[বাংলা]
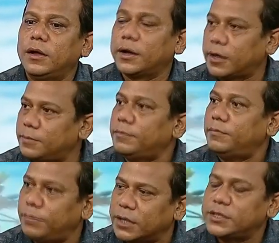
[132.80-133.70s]
একটা
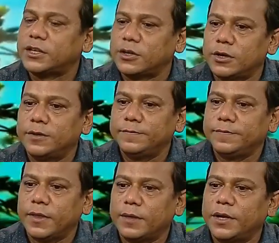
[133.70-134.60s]
বাচ্চা হয়
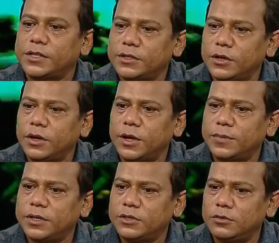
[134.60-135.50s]
তা বাচ্চাটা হয়
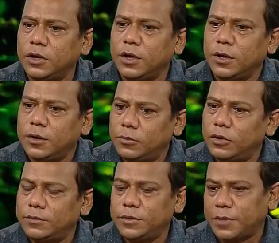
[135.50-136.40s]
আমরা যেহেতু
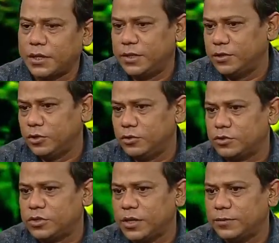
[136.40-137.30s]
বললাম যে প্রান্তিক
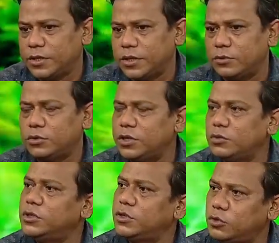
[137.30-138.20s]
জনগোষ্ঠী আমাদের রুটি
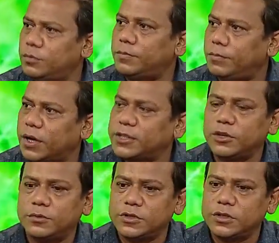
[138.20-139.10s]
রুজির খুব
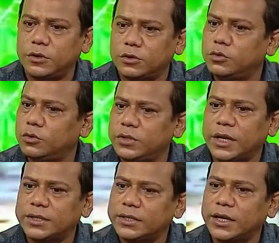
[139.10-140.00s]
বাজে অবস্থা অর্থকরি
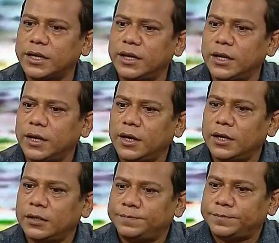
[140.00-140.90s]
হাতে থাকে না
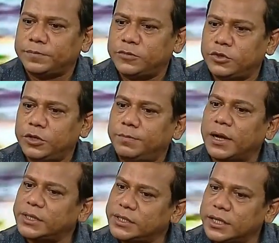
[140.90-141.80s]
সো এই
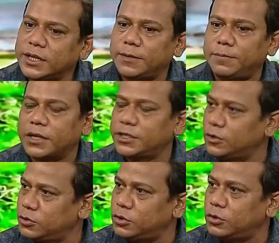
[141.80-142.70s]
বাচ্চাটাকে
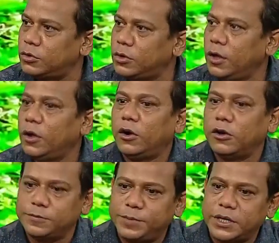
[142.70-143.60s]
বাঁচানোর জন্য
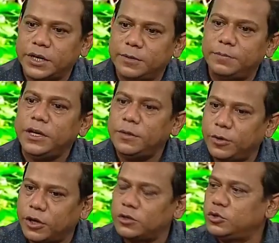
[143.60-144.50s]
হসপিটালের বিল
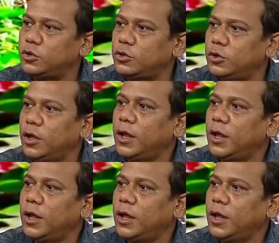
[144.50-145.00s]
ভরার জন্য